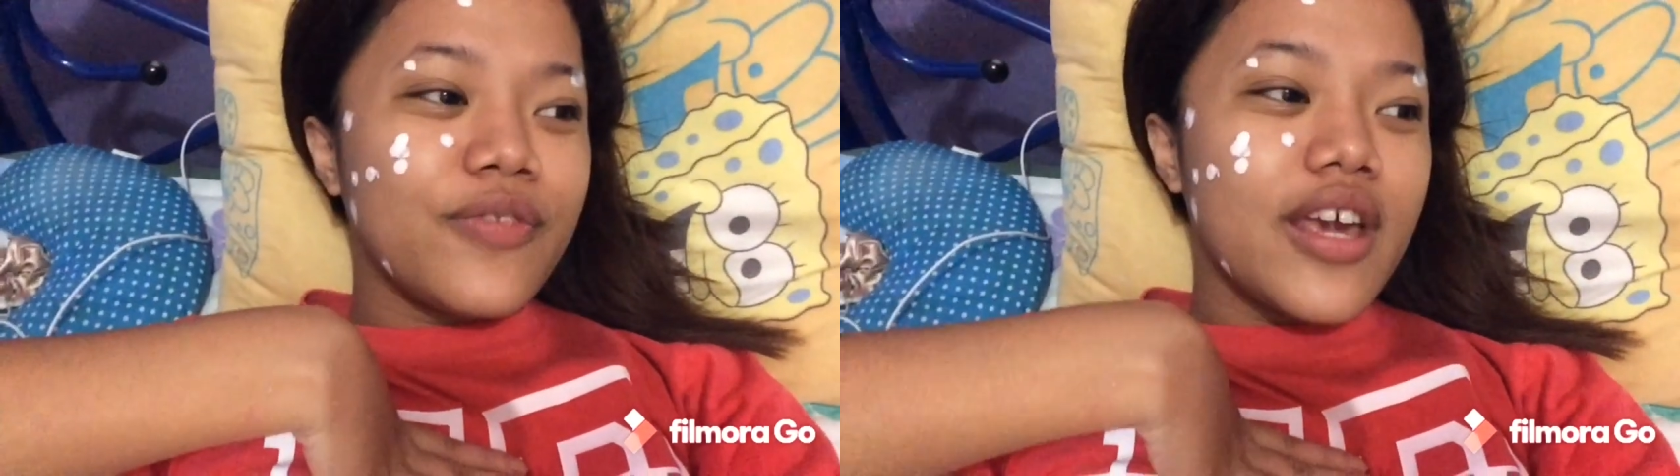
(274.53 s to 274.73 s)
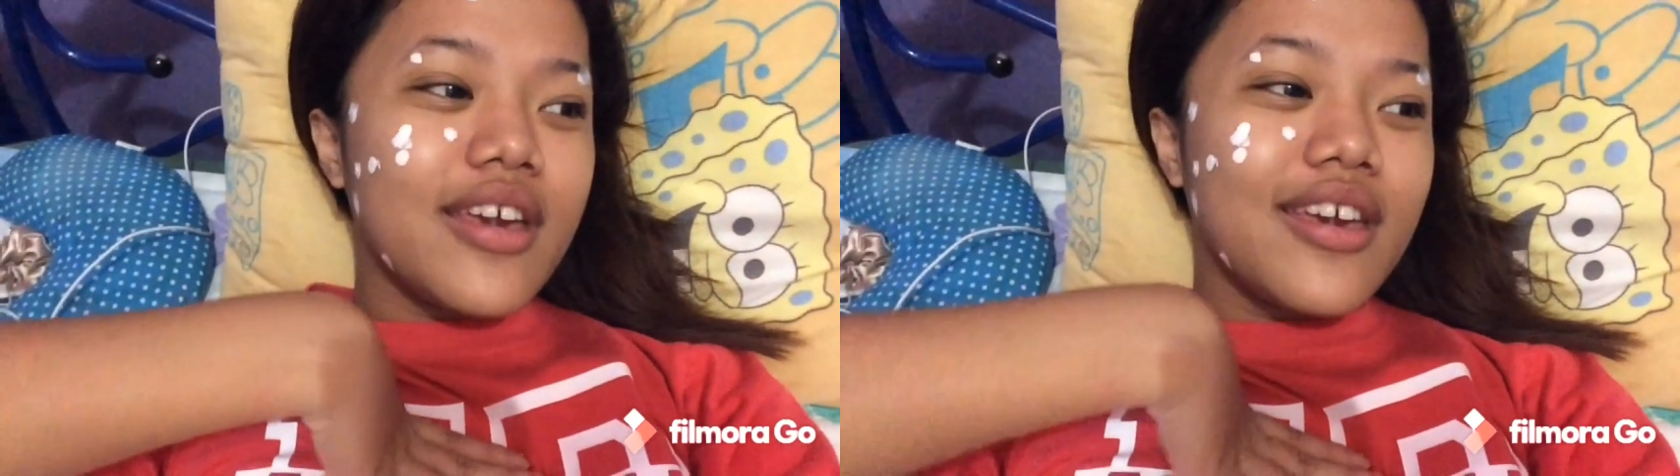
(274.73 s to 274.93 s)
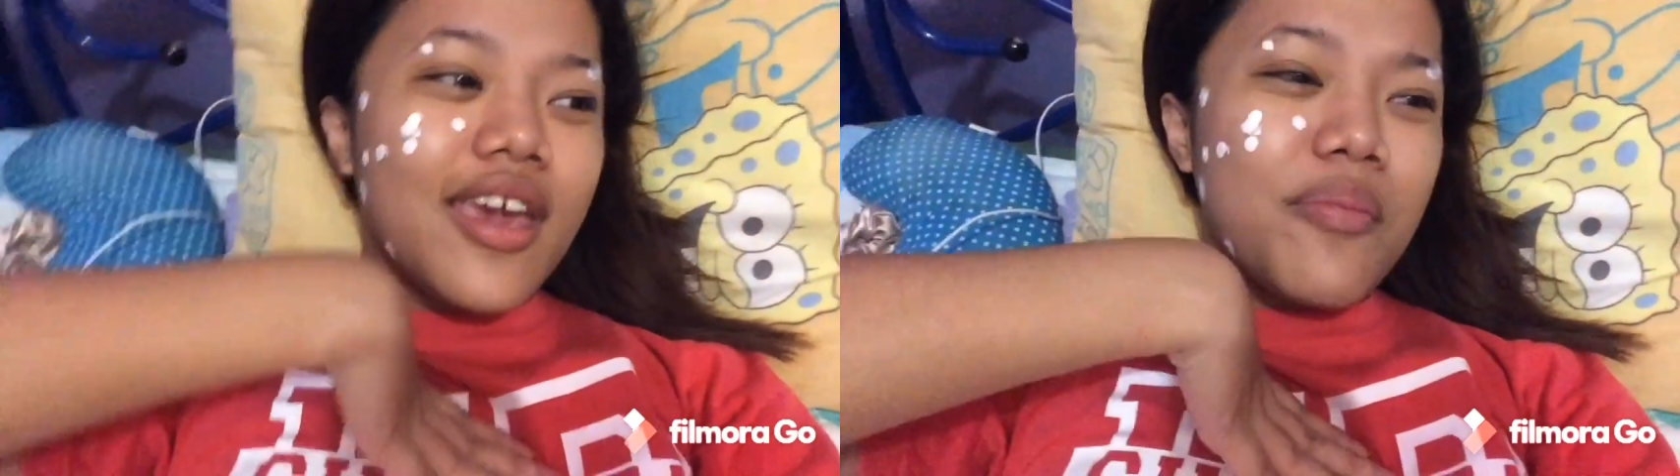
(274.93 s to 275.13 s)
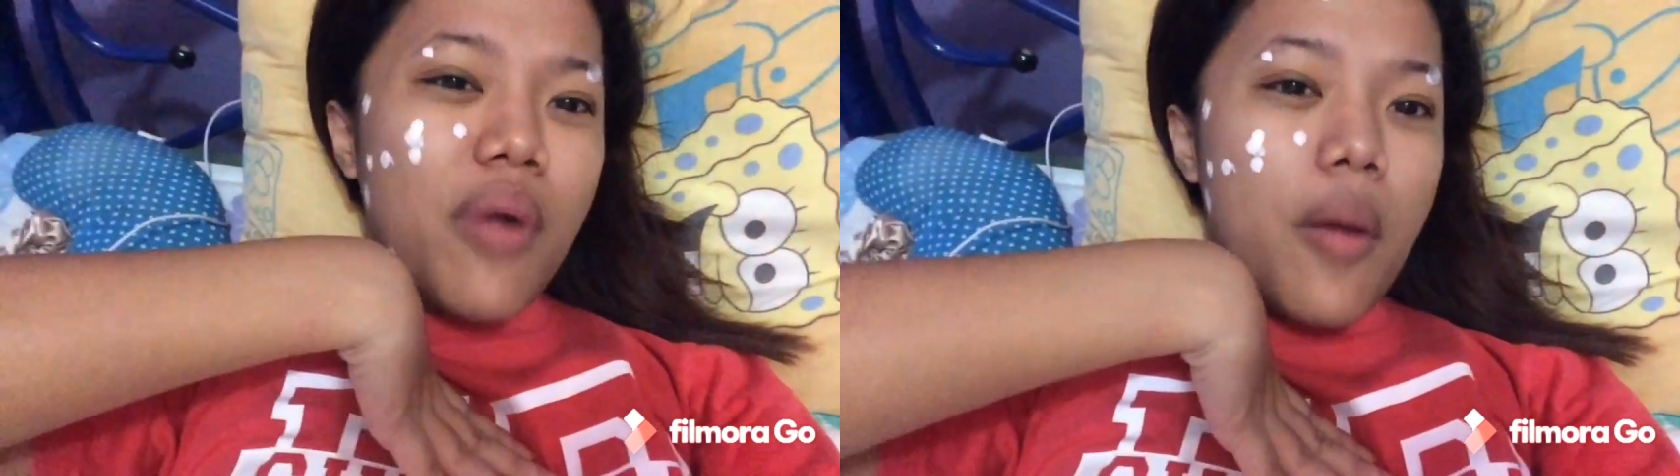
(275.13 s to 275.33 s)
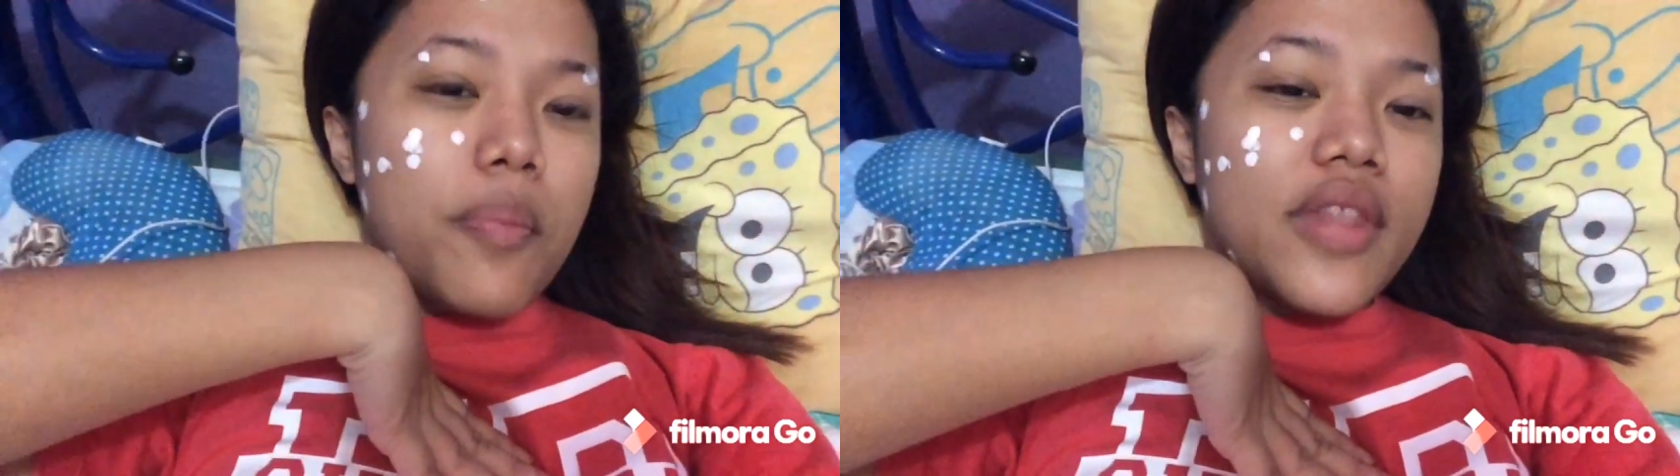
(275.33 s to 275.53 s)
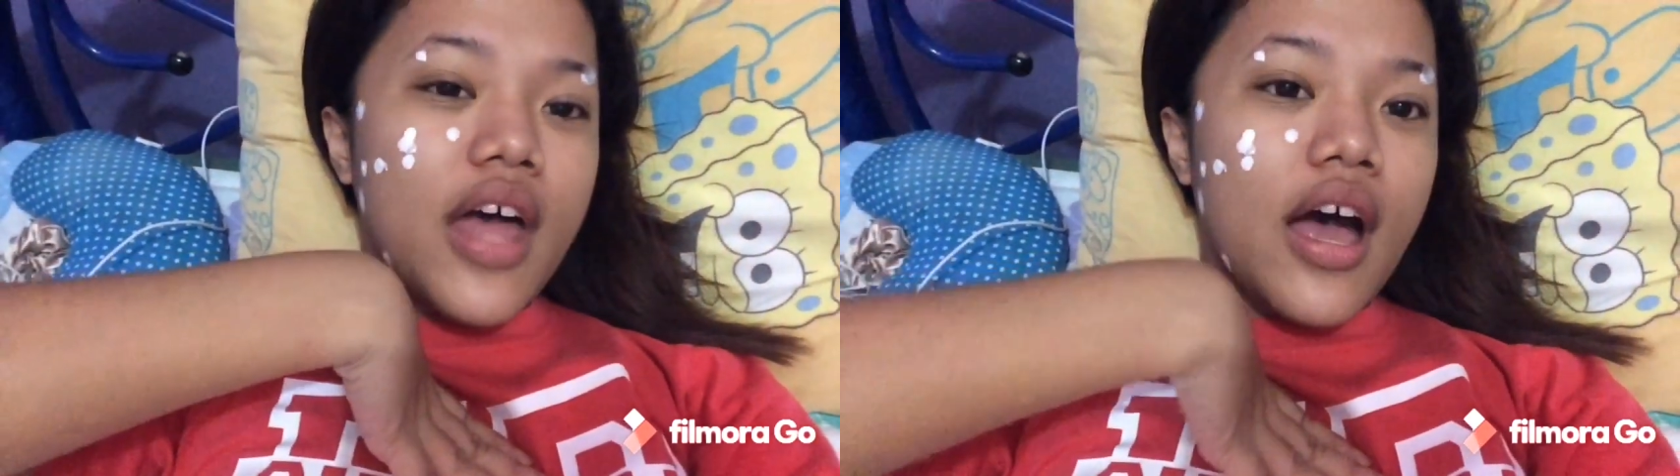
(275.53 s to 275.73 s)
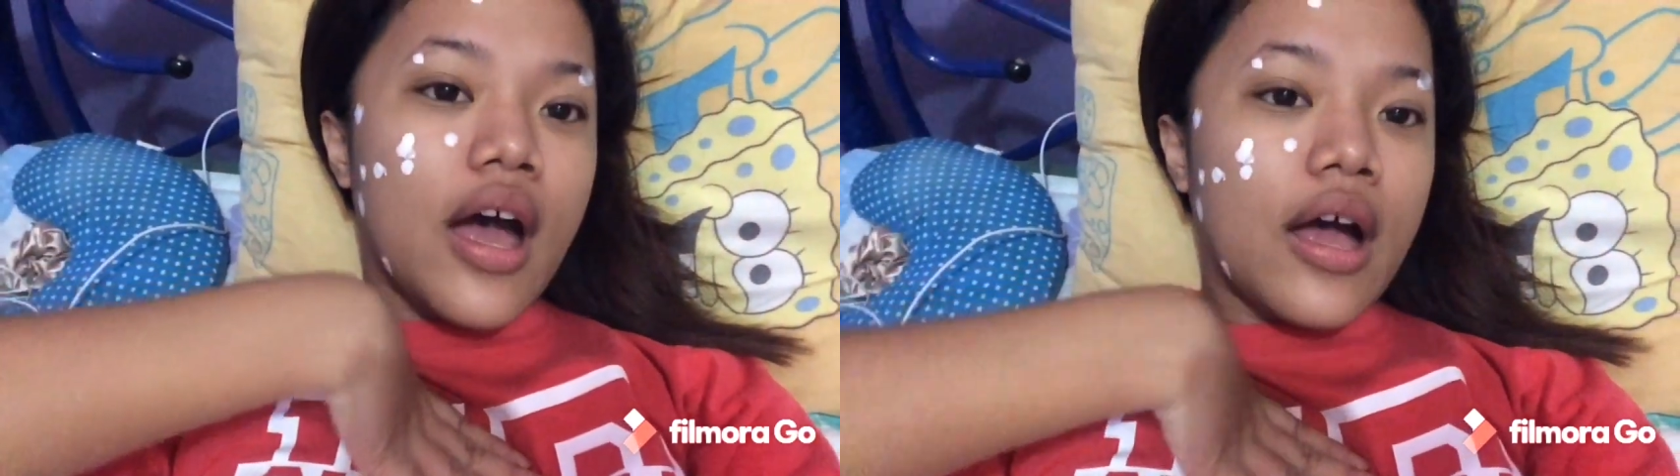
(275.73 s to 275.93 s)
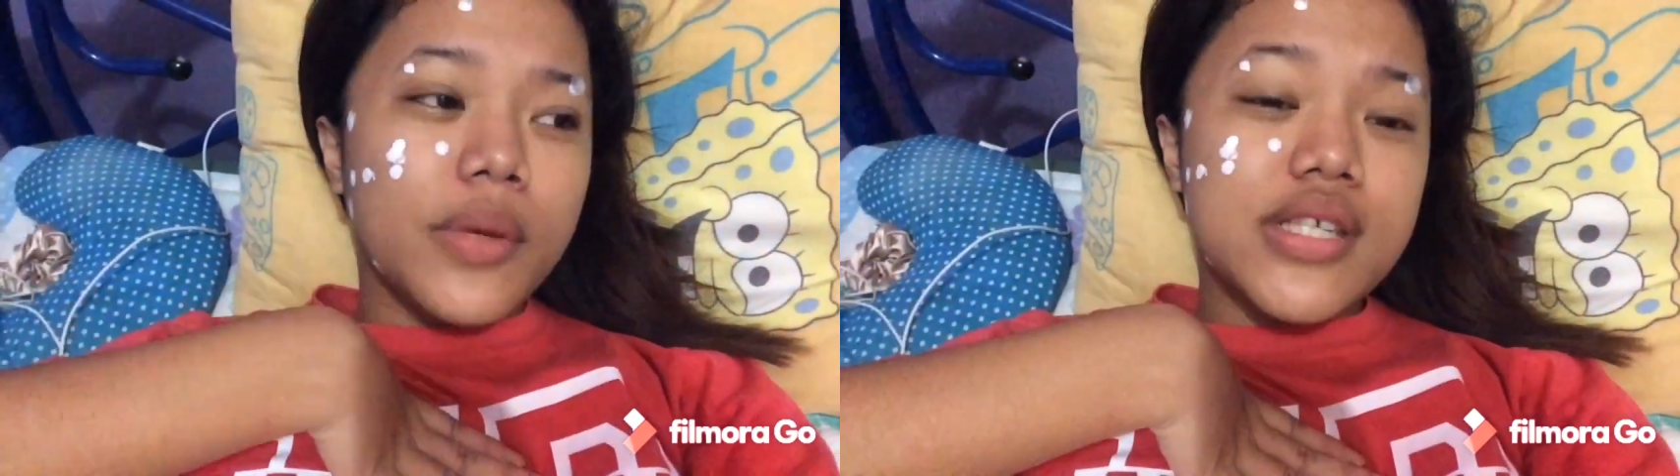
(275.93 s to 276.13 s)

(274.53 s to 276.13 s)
like K-pop na